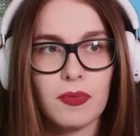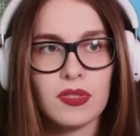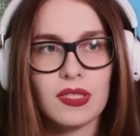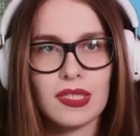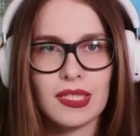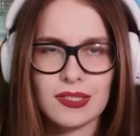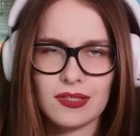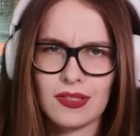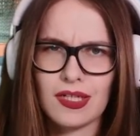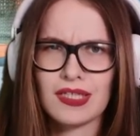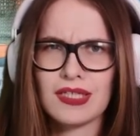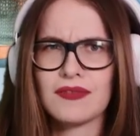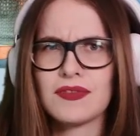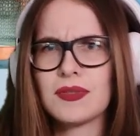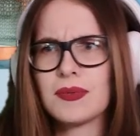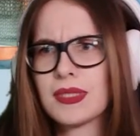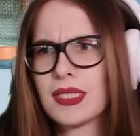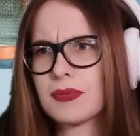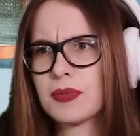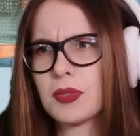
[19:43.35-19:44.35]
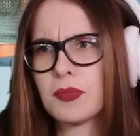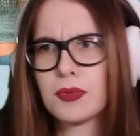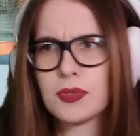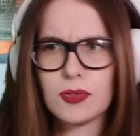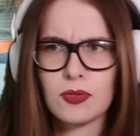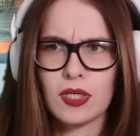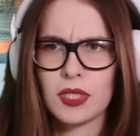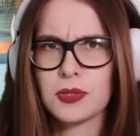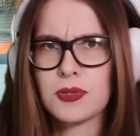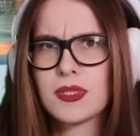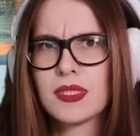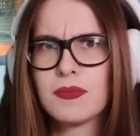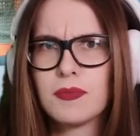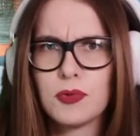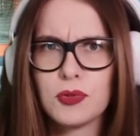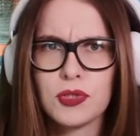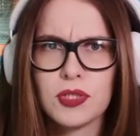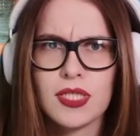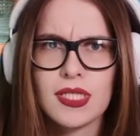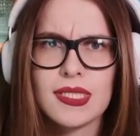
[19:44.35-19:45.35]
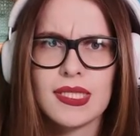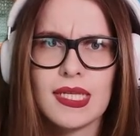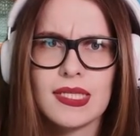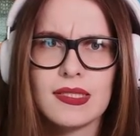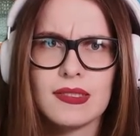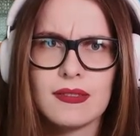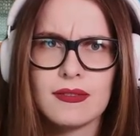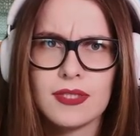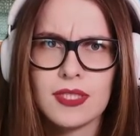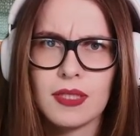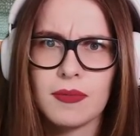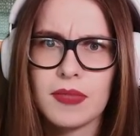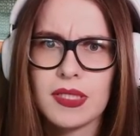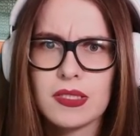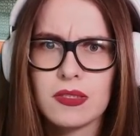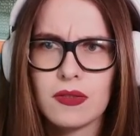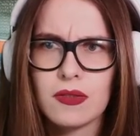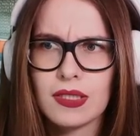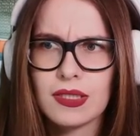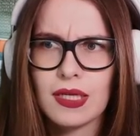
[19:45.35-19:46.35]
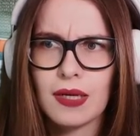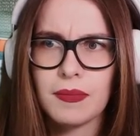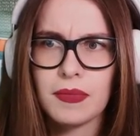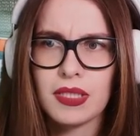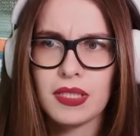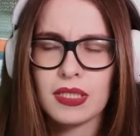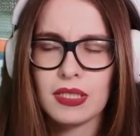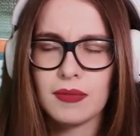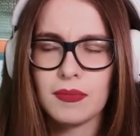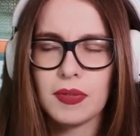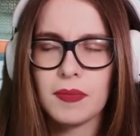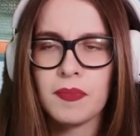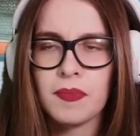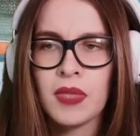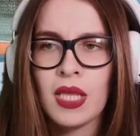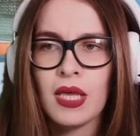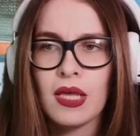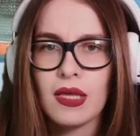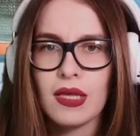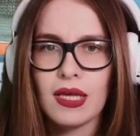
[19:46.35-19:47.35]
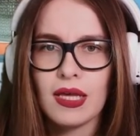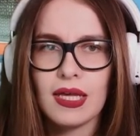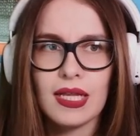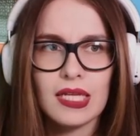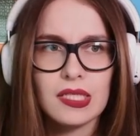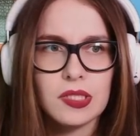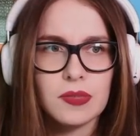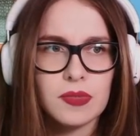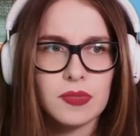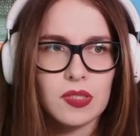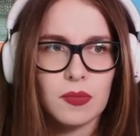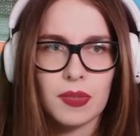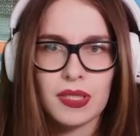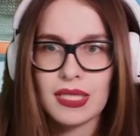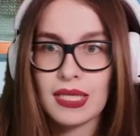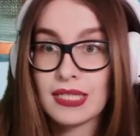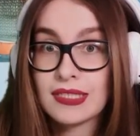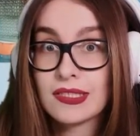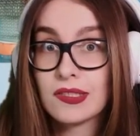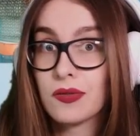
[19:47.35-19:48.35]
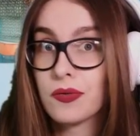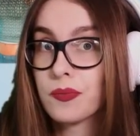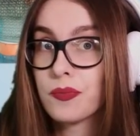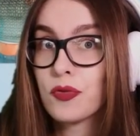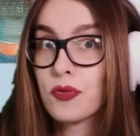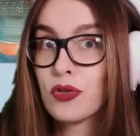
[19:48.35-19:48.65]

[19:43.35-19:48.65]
bo te nastolatki w Simsach mi się po prostu kojarzą z tymi już 16-17-latkami takimi. E, lecimy sobie teraz do